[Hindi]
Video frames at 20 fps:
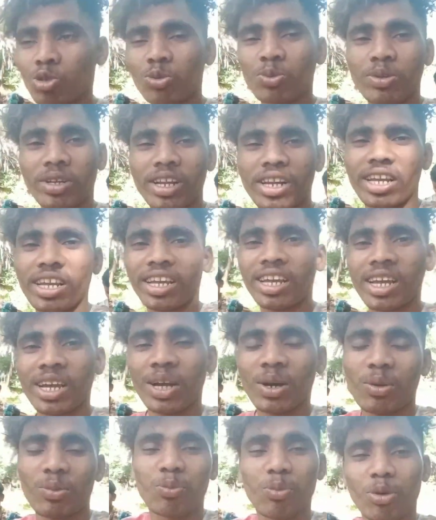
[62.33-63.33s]
यूट्यूब के
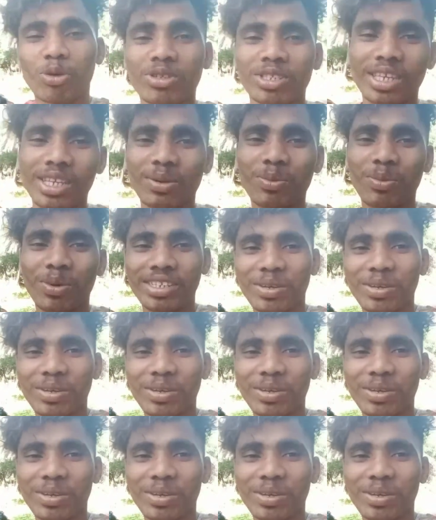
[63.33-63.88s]
लिए बहुत